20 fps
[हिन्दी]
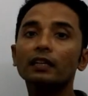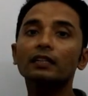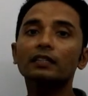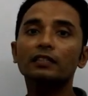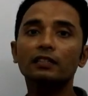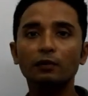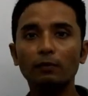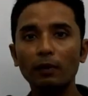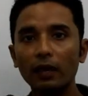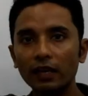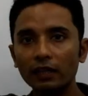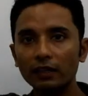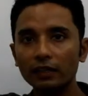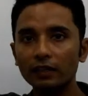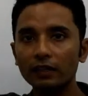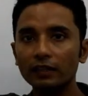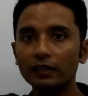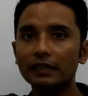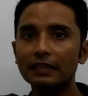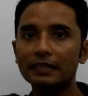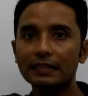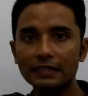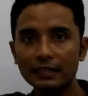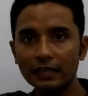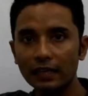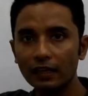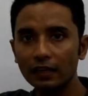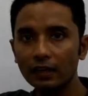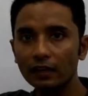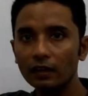का इस्तेमाल करके
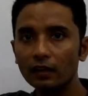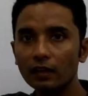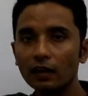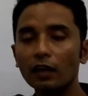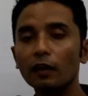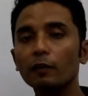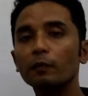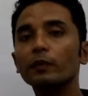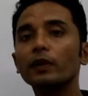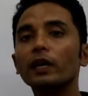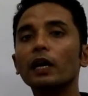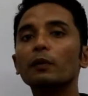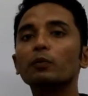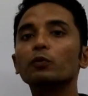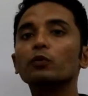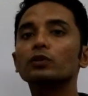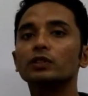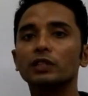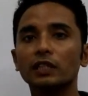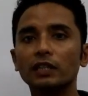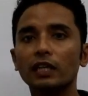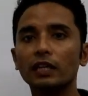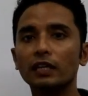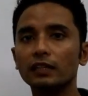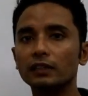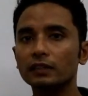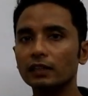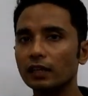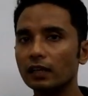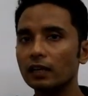सेल अपने आप को जिंदा
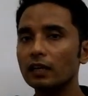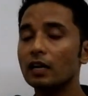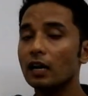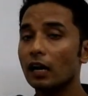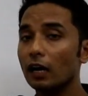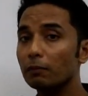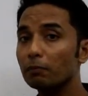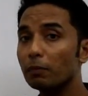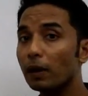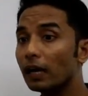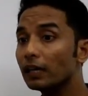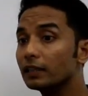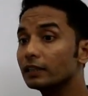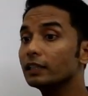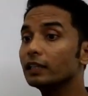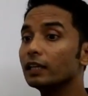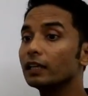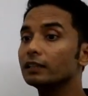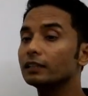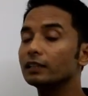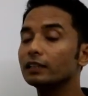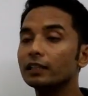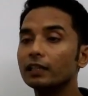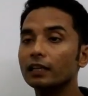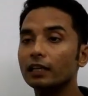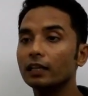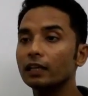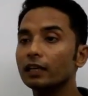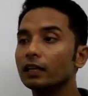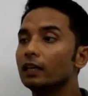रखता है अब बात ये आती
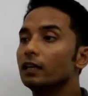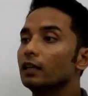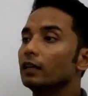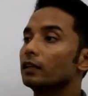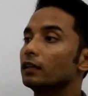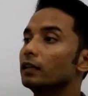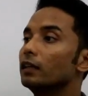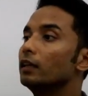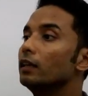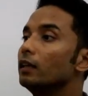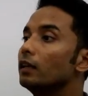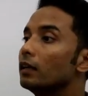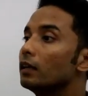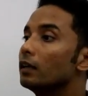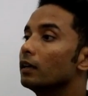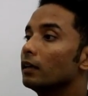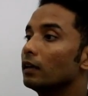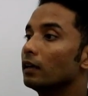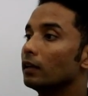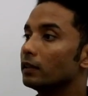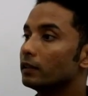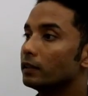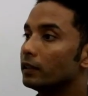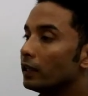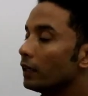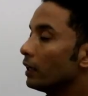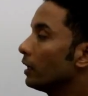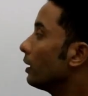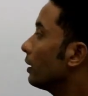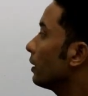है कि
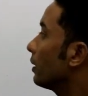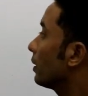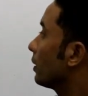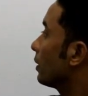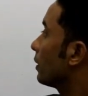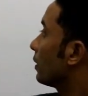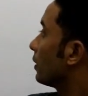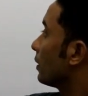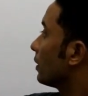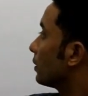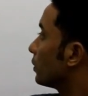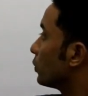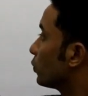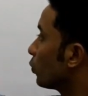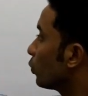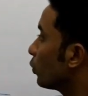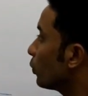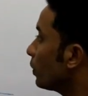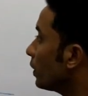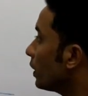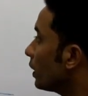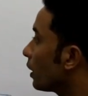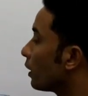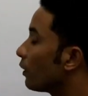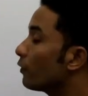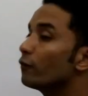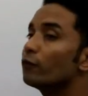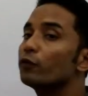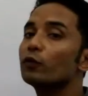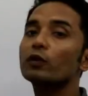ये जो भी
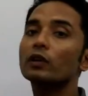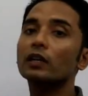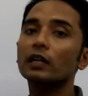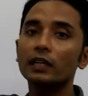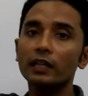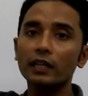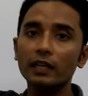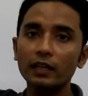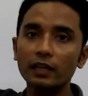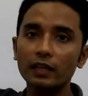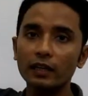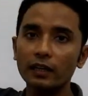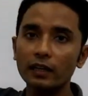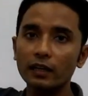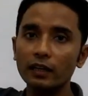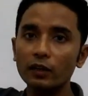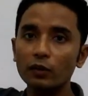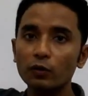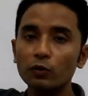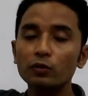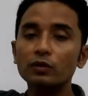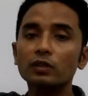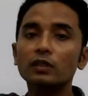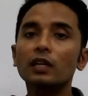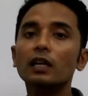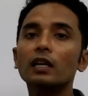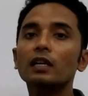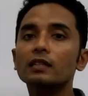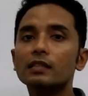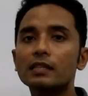हम फूड लिए हैं
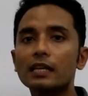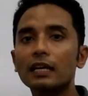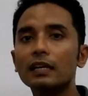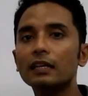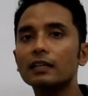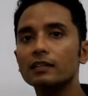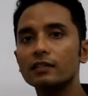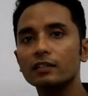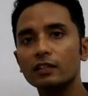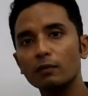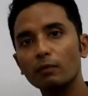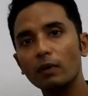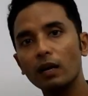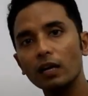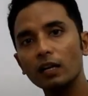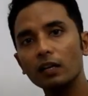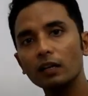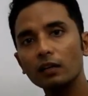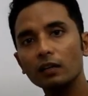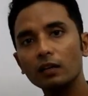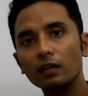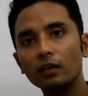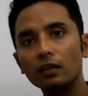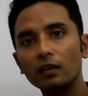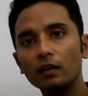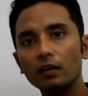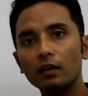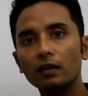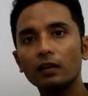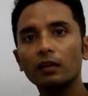उसका सेल इस्तेमाल
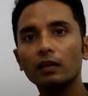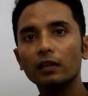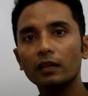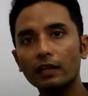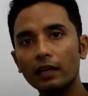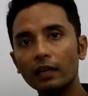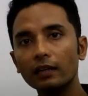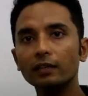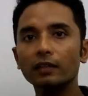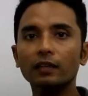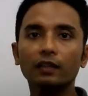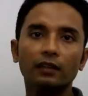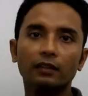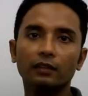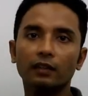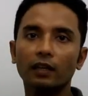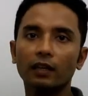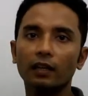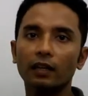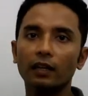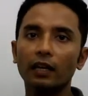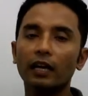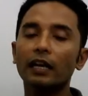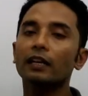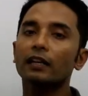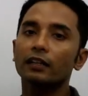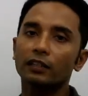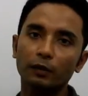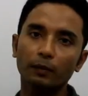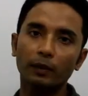कैसे करता है
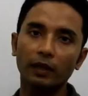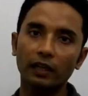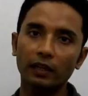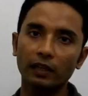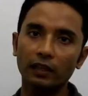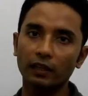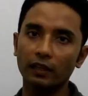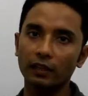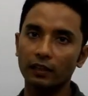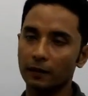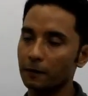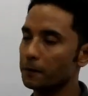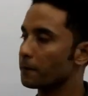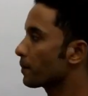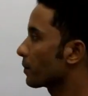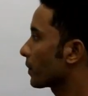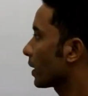एनर्जी बनाने के लिए